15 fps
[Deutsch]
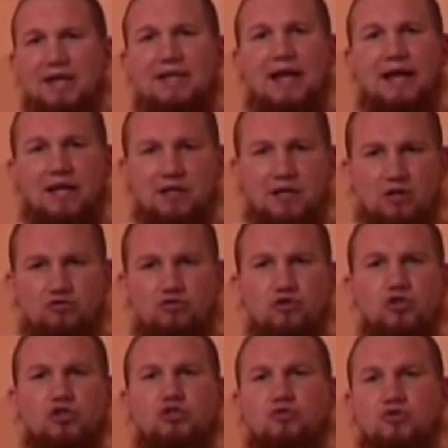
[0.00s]
der dann
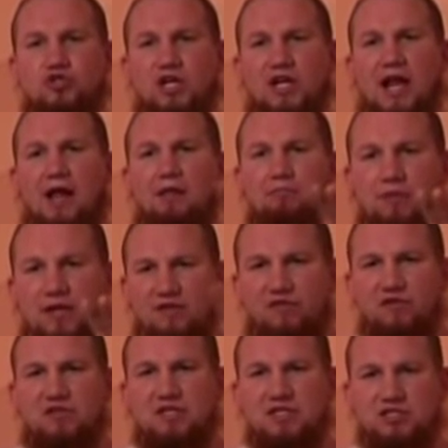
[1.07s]
natürlich durch den Anblick
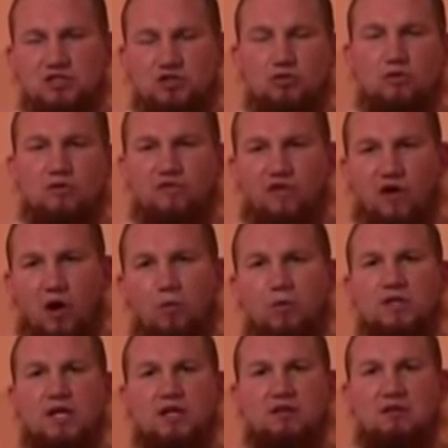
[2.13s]
von diesen jungen
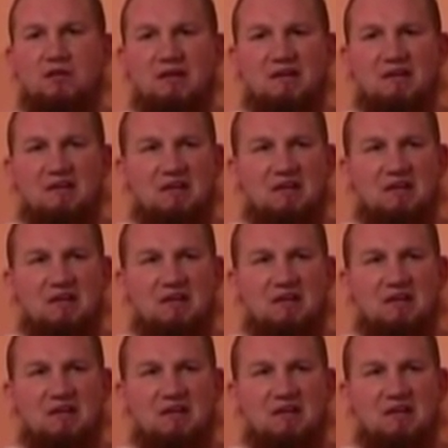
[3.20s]
Frauen dann